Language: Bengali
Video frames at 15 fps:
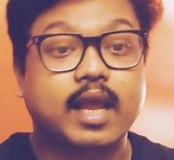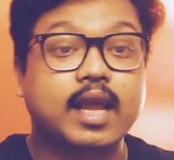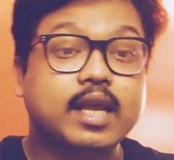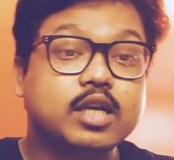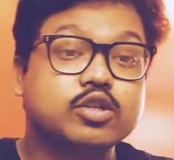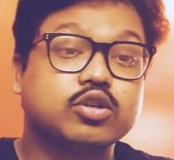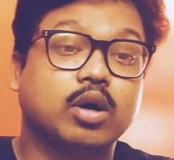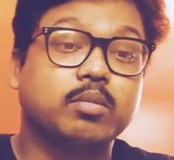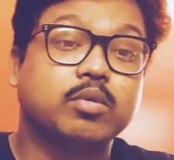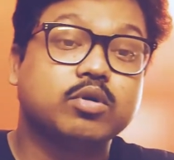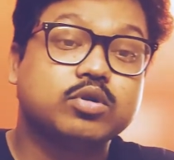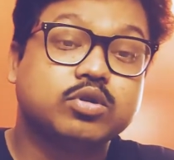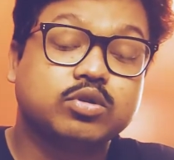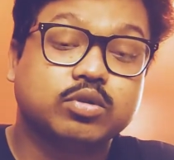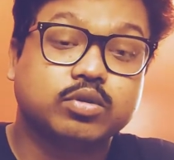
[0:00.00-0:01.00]
এই
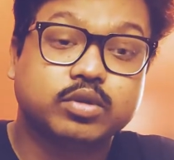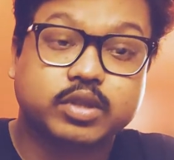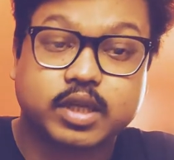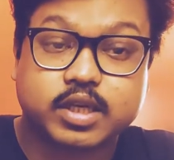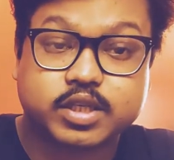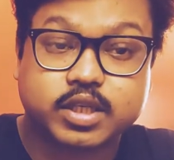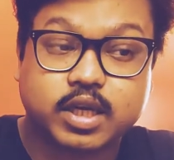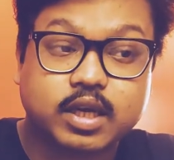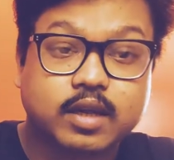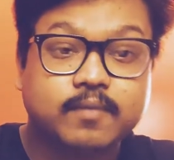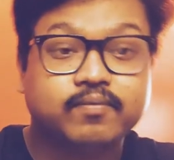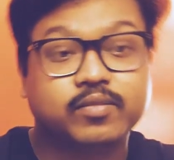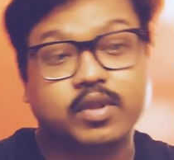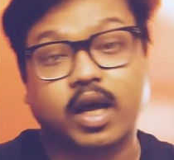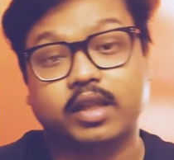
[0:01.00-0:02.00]
সমস্ত দেশে
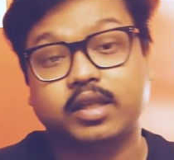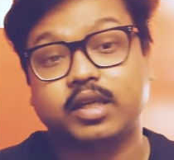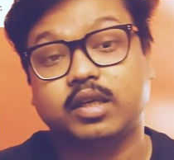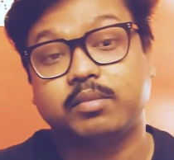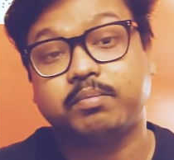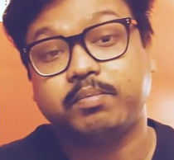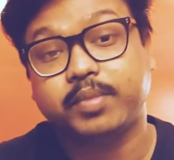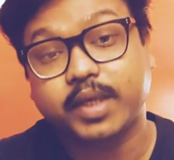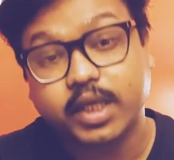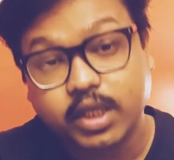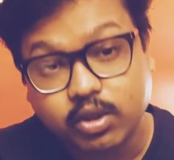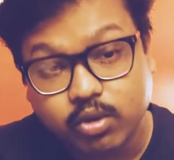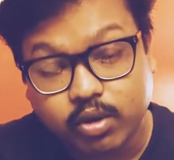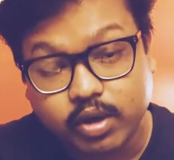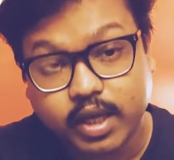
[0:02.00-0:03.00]
তাদের
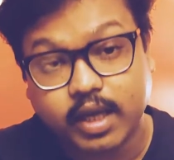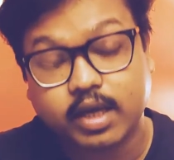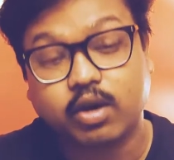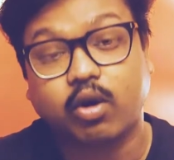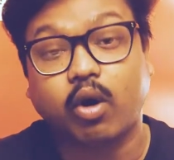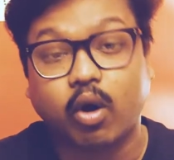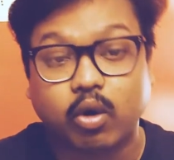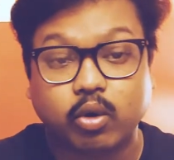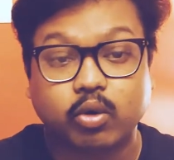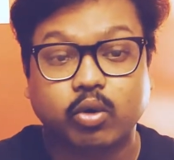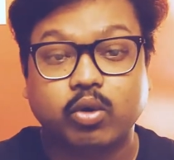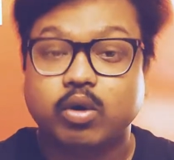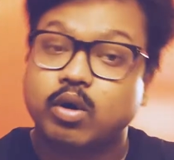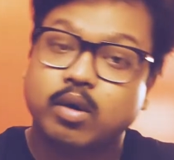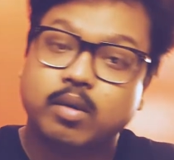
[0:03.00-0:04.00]
বিনিয়োগের অঙ্ক
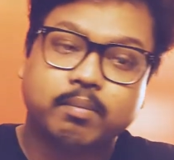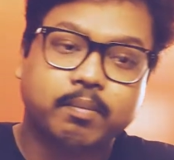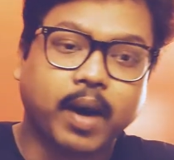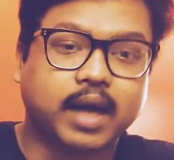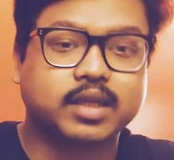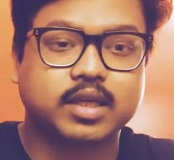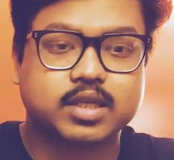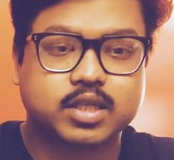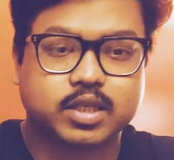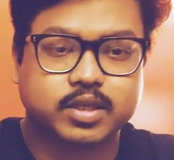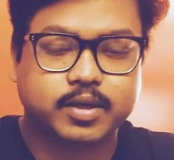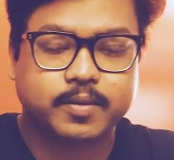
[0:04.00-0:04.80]
বাড়িয়েছে